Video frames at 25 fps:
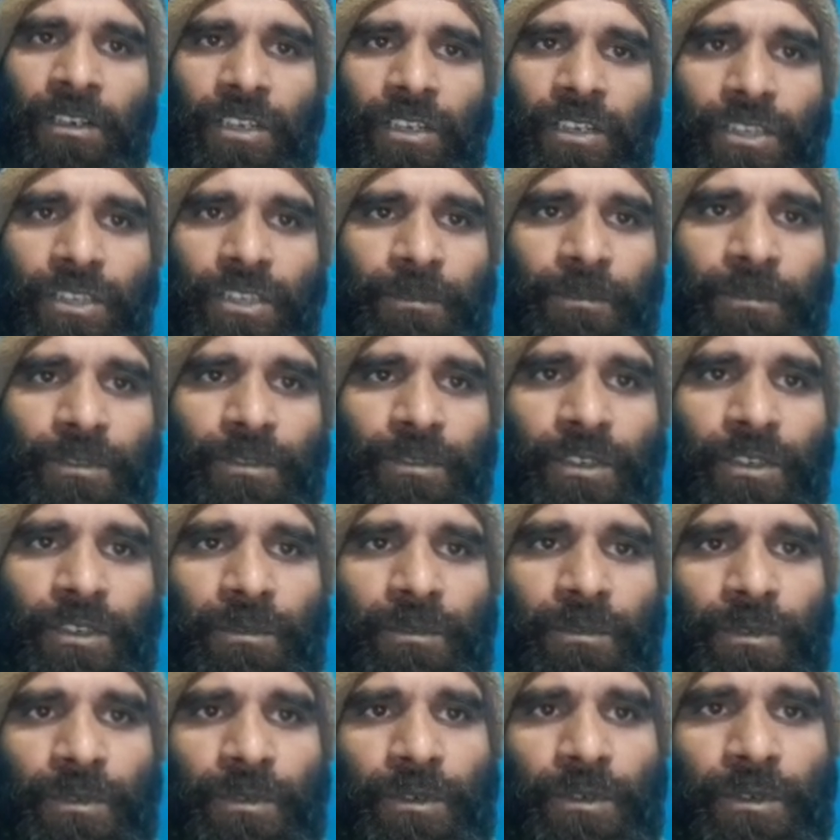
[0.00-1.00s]
অসম্পূর্ণ
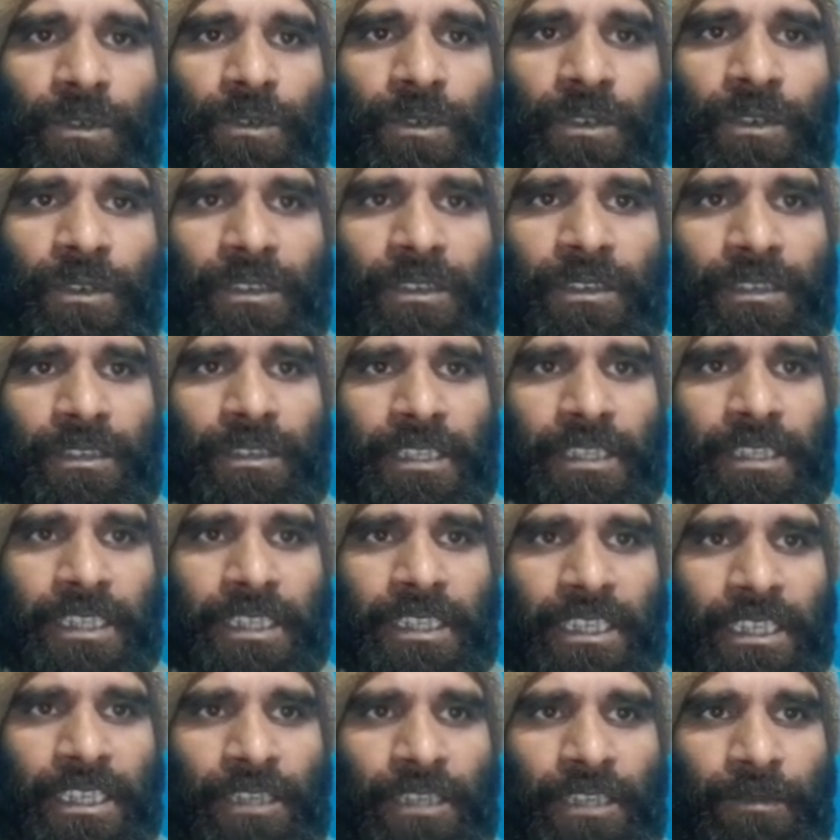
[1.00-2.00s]
ভুল
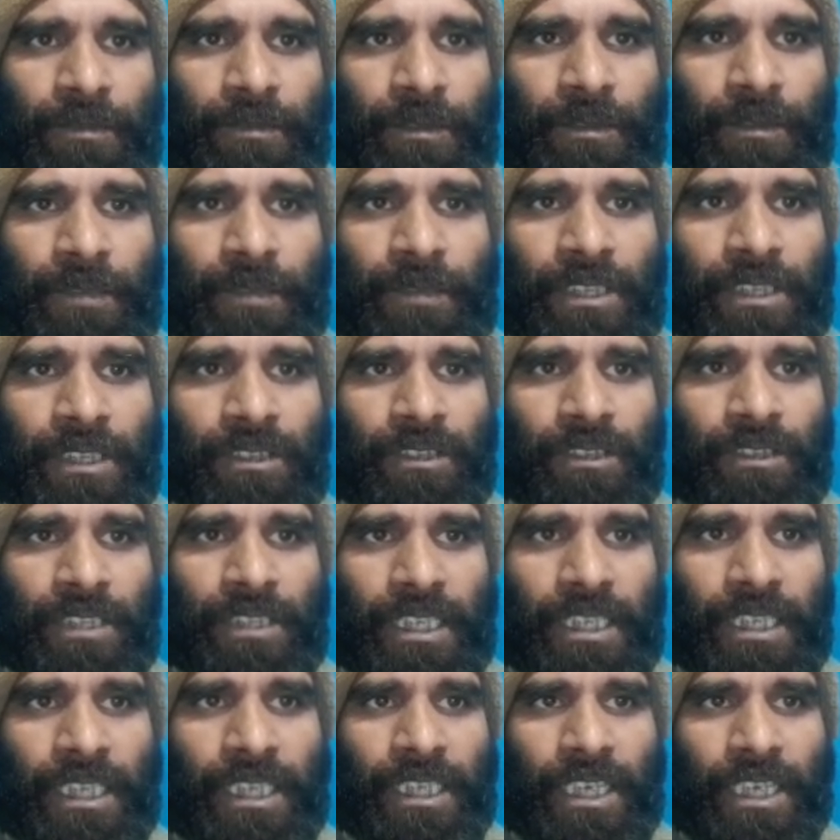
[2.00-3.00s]
নির্ধারিত ফর্ম ব্যতীত
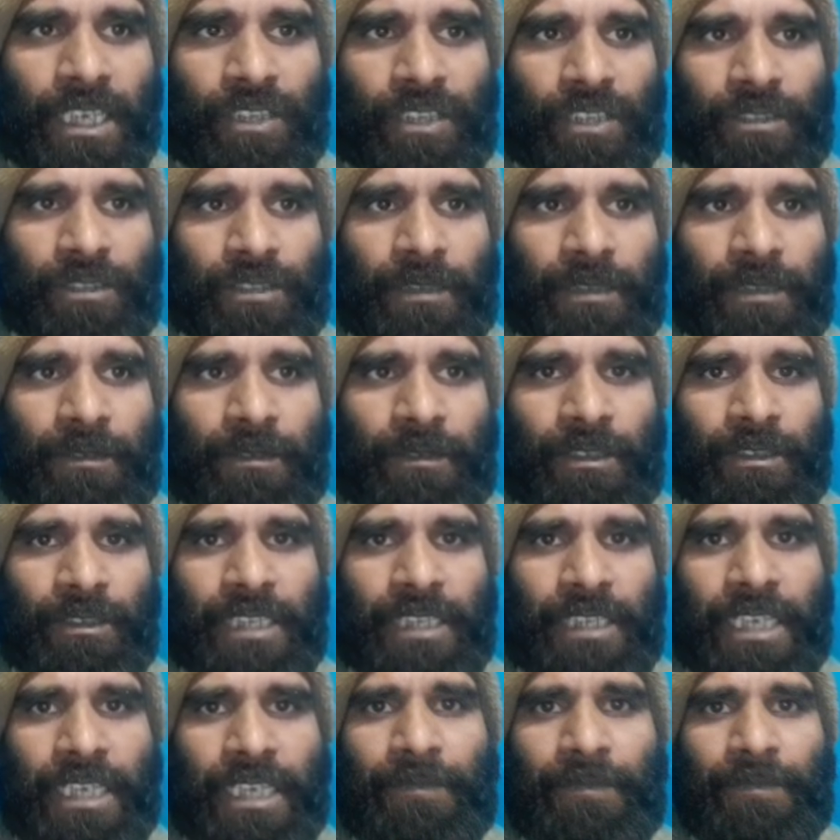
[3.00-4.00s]
সাদা কাগজ এবং
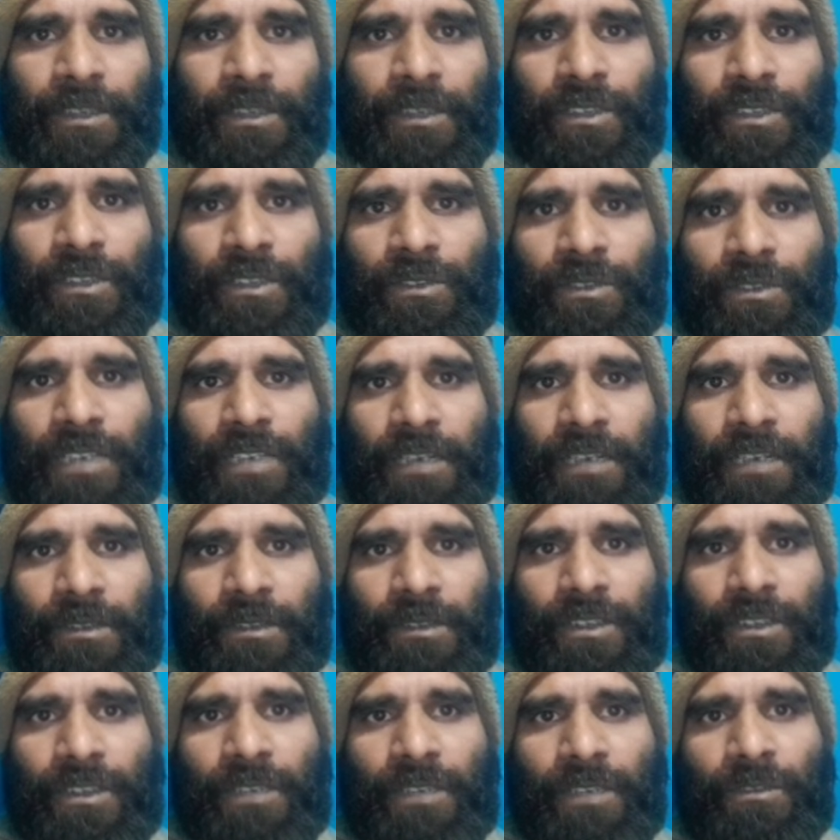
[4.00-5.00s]
টাইপকৃত কোনো
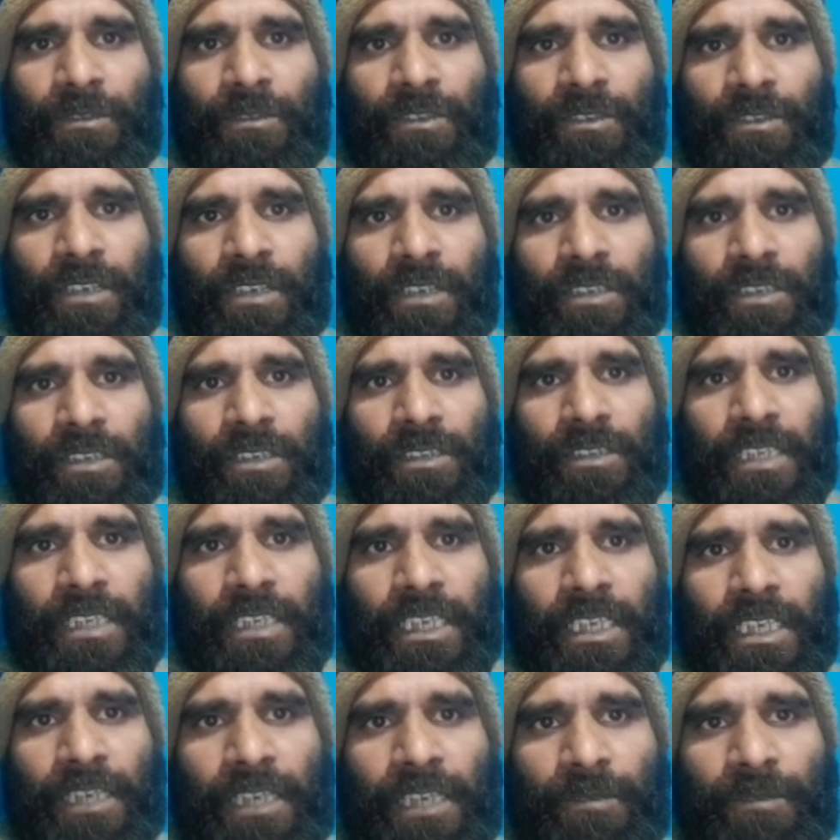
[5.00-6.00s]
আবেদন এবং উল্লেখিত
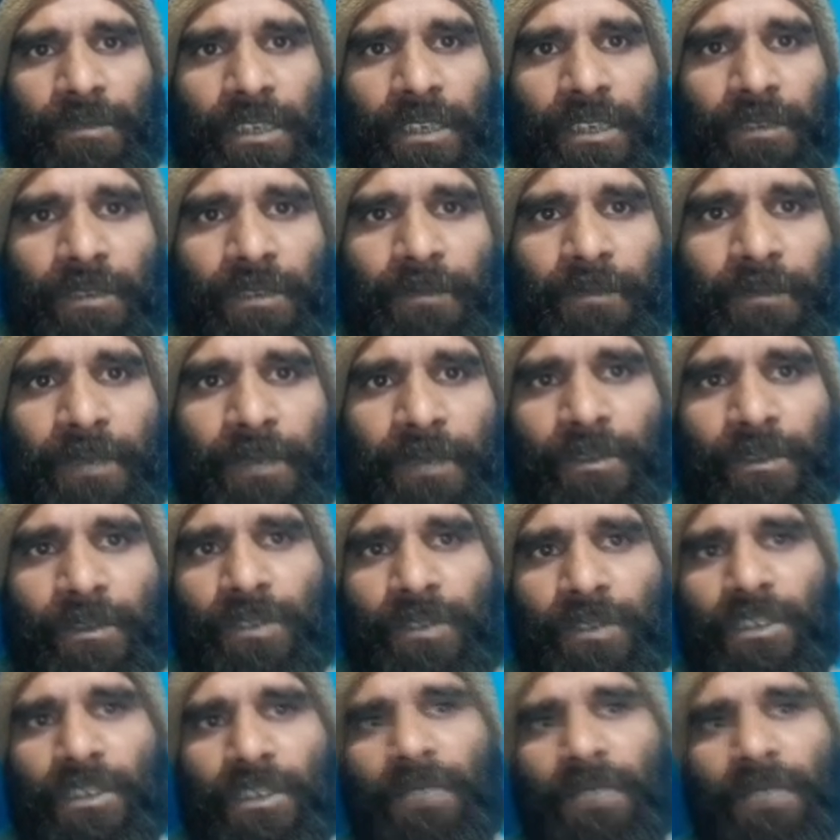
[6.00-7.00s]
তারিখের পরে প্রাপ্ত
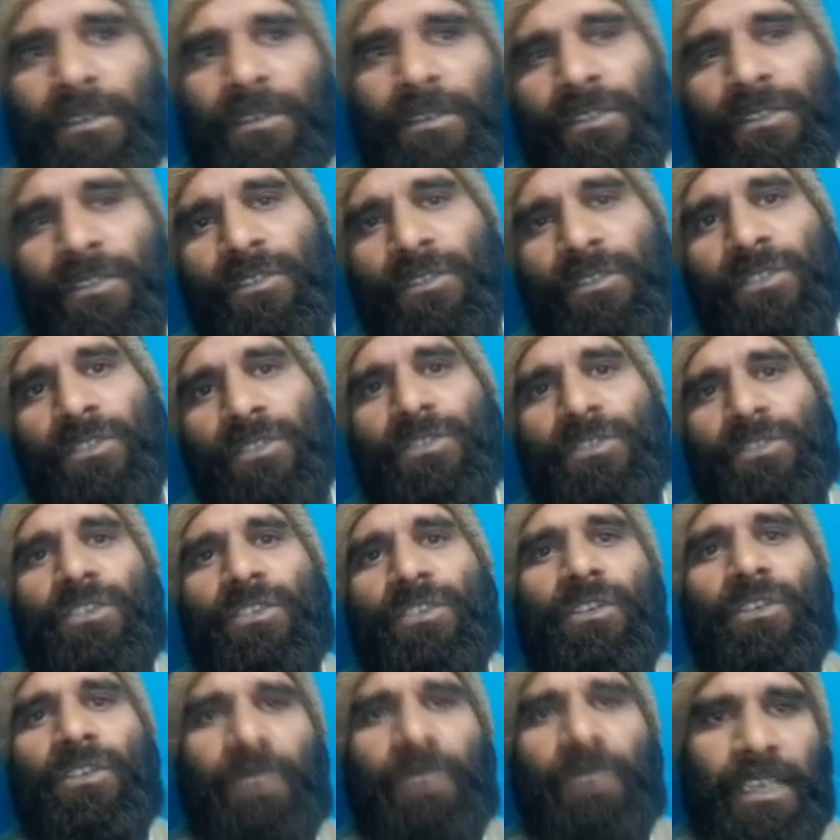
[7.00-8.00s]
কোনো আবেদন
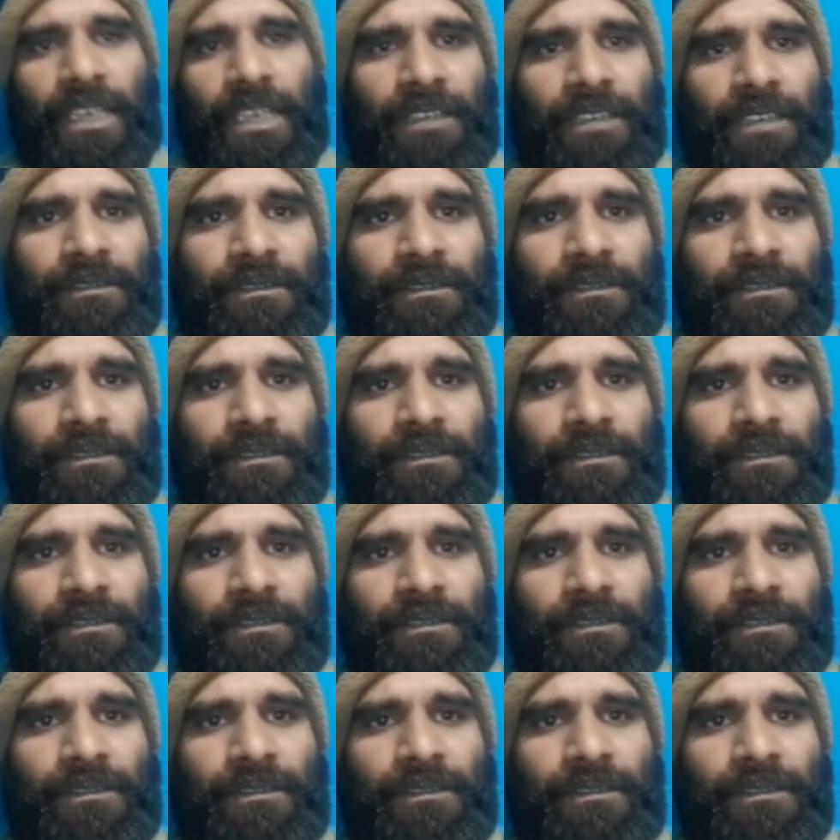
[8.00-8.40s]
গ্রহণযোগ্য হবে না